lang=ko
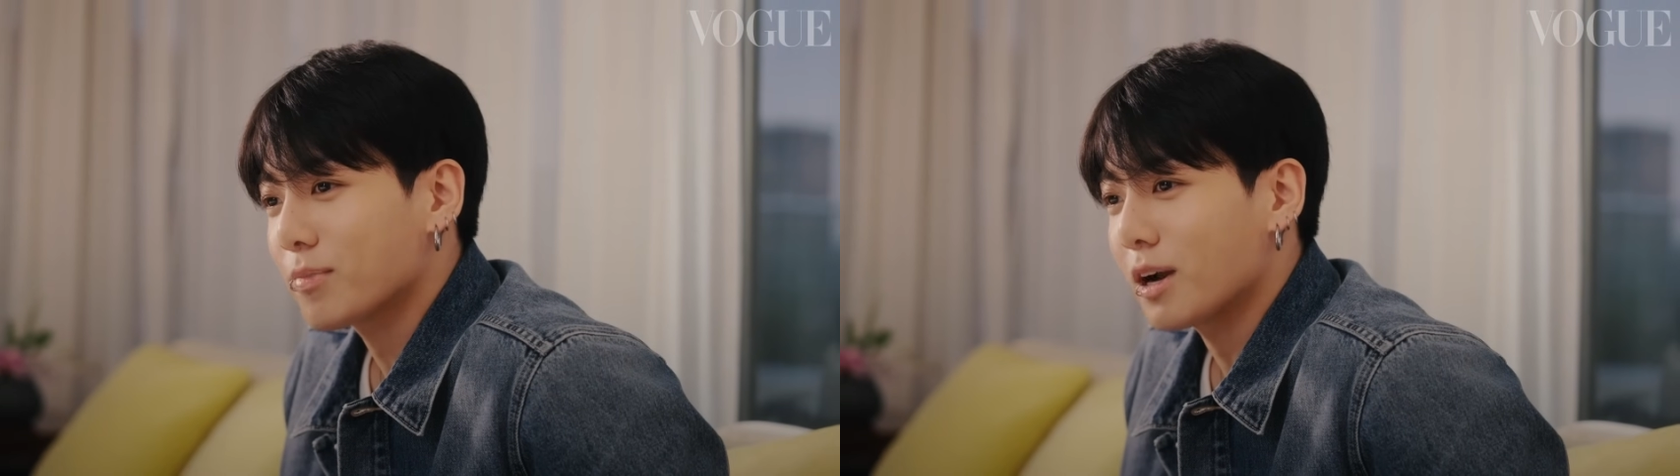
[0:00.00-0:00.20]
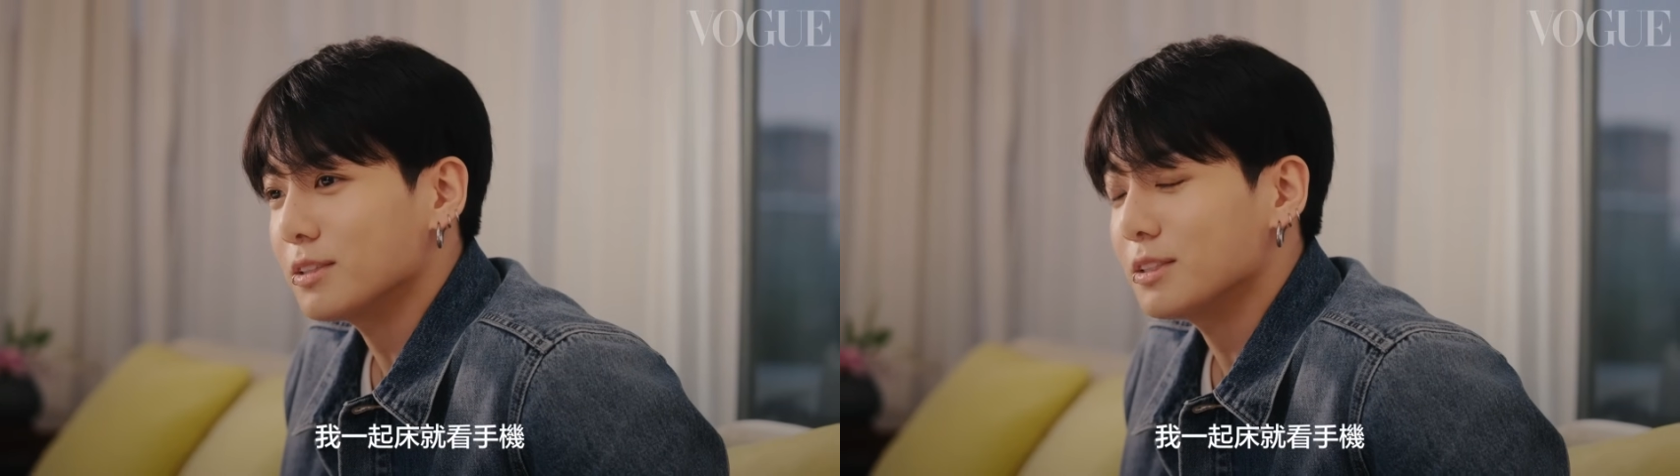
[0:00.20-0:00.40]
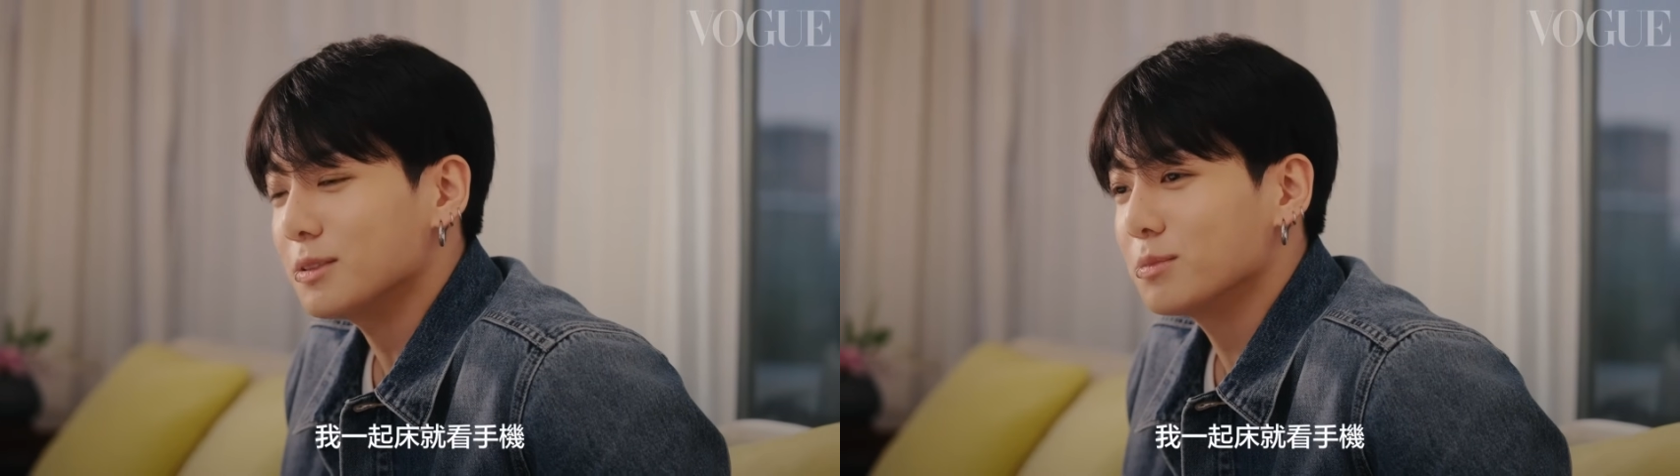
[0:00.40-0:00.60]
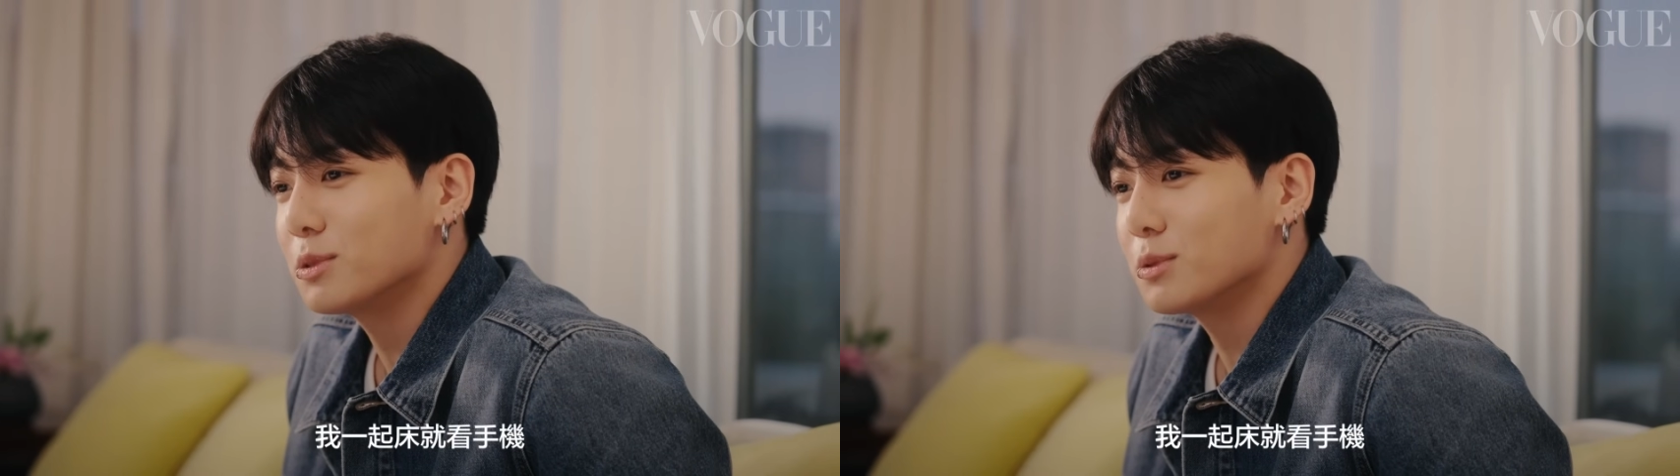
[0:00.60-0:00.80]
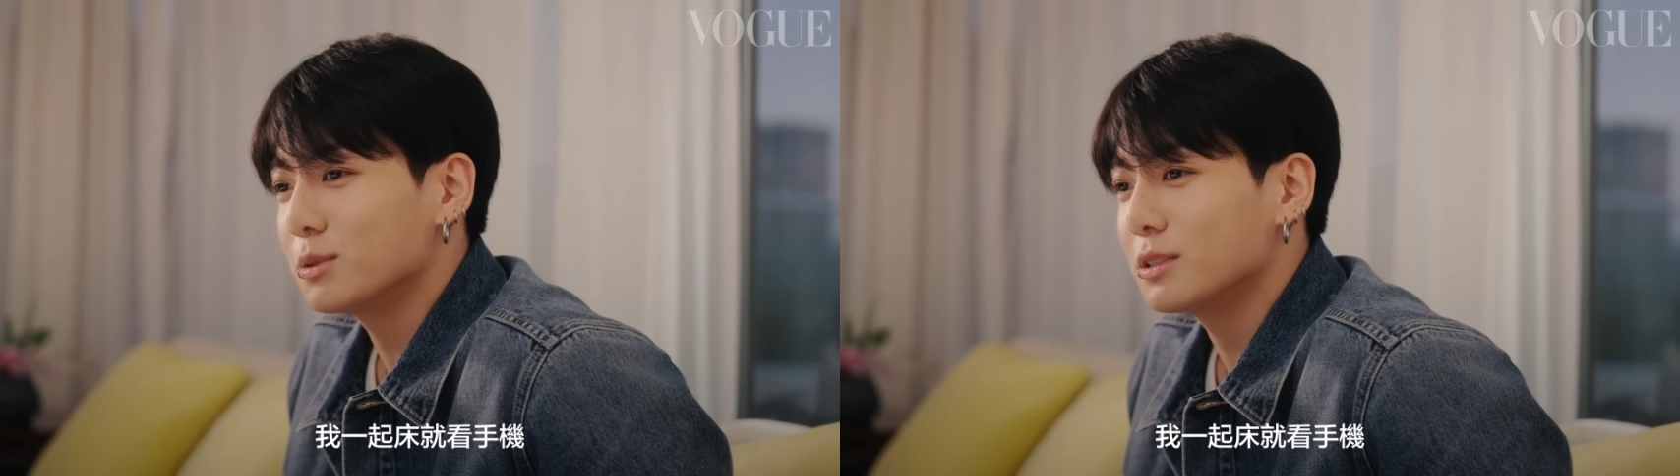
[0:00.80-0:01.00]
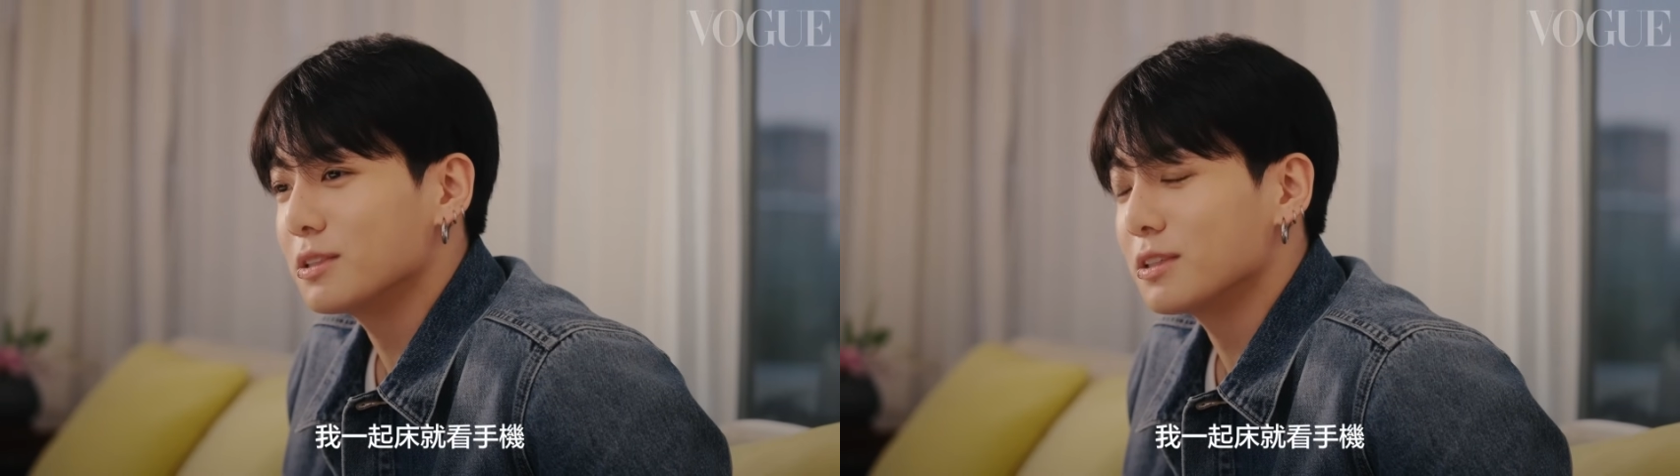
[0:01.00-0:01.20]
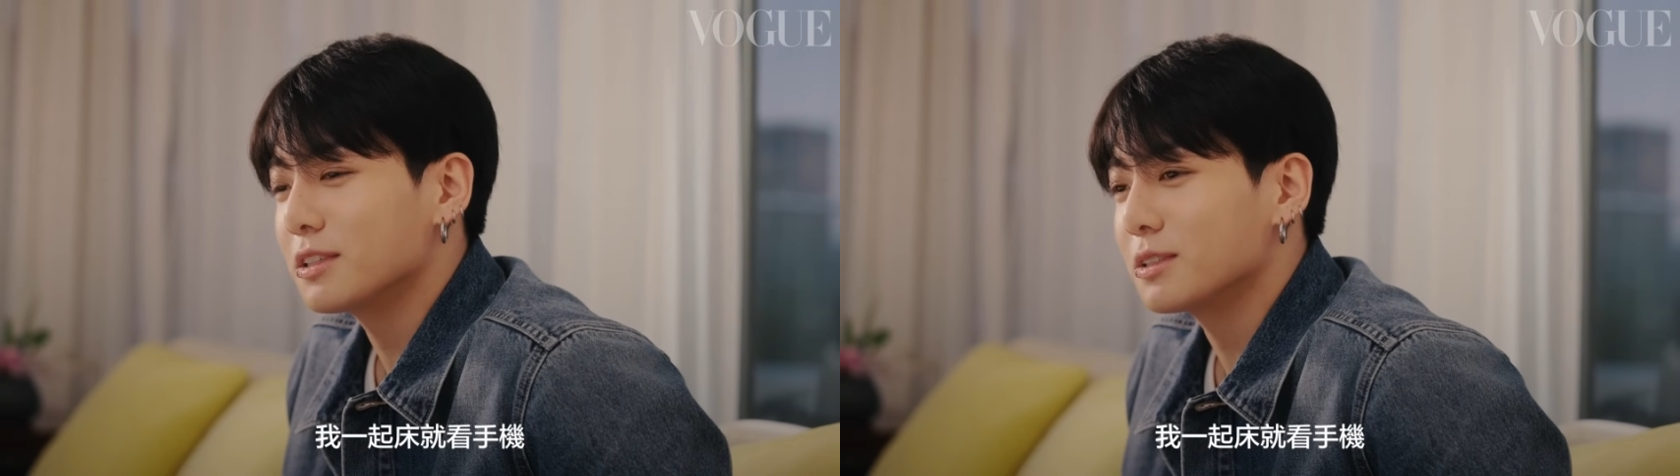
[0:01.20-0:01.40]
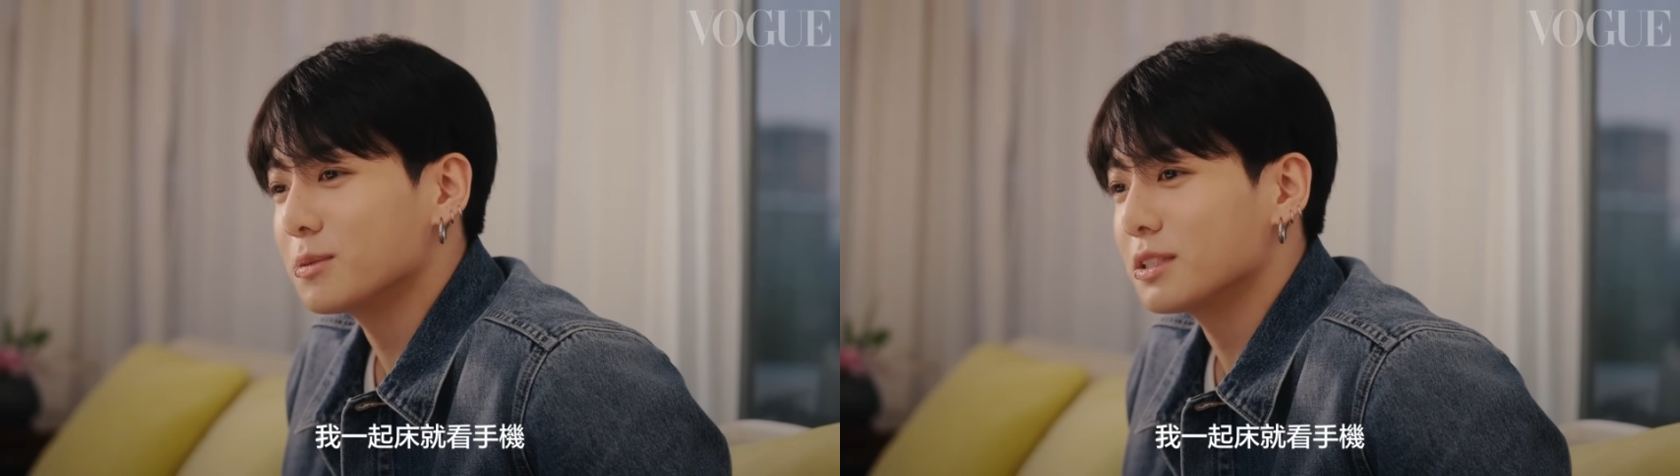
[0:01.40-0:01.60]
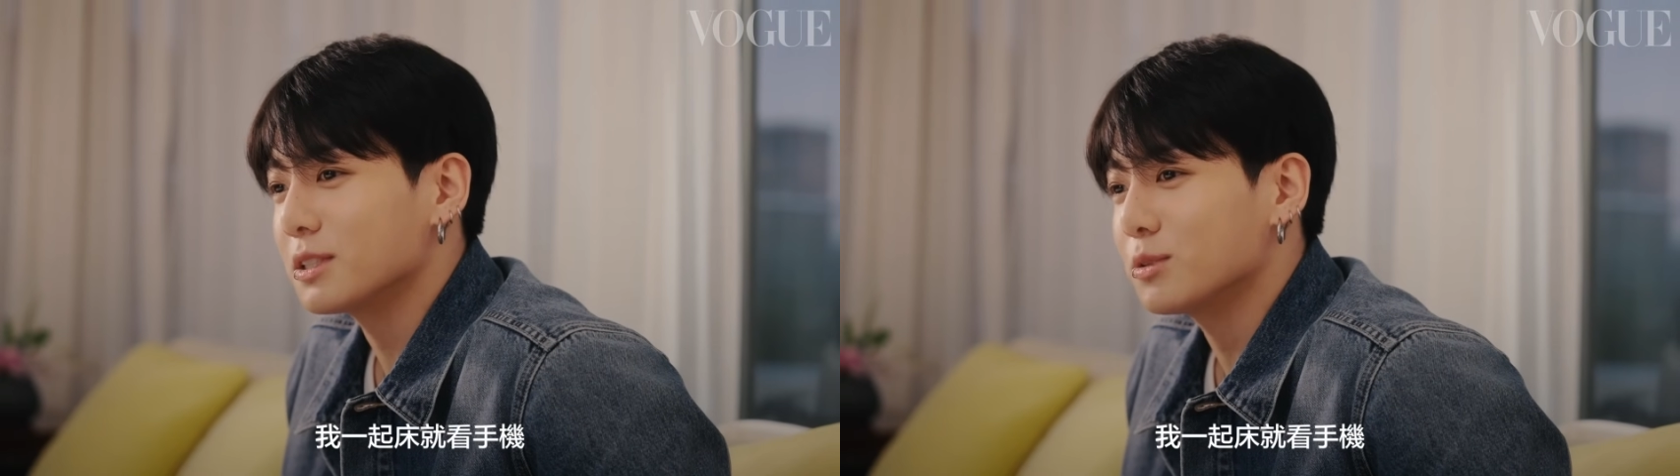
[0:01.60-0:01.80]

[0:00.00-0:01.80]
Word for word: 아침도 일어나자마자